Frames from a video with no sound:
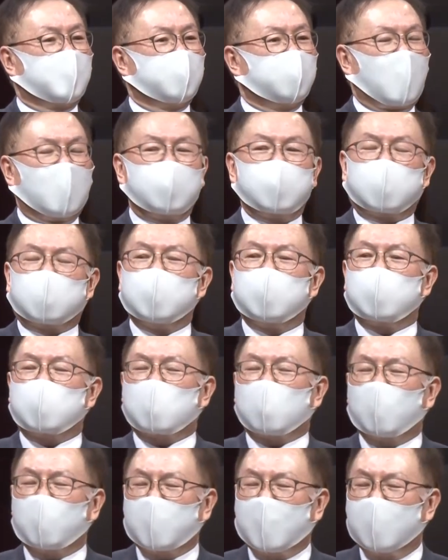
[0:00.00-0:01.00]
당신
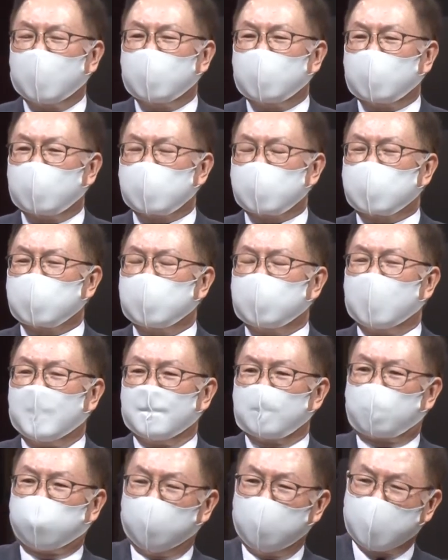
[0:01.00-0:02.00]
속에 있는 것을
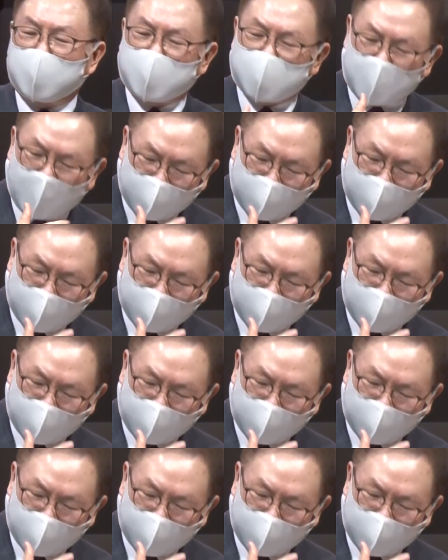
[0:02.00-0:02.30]
둘째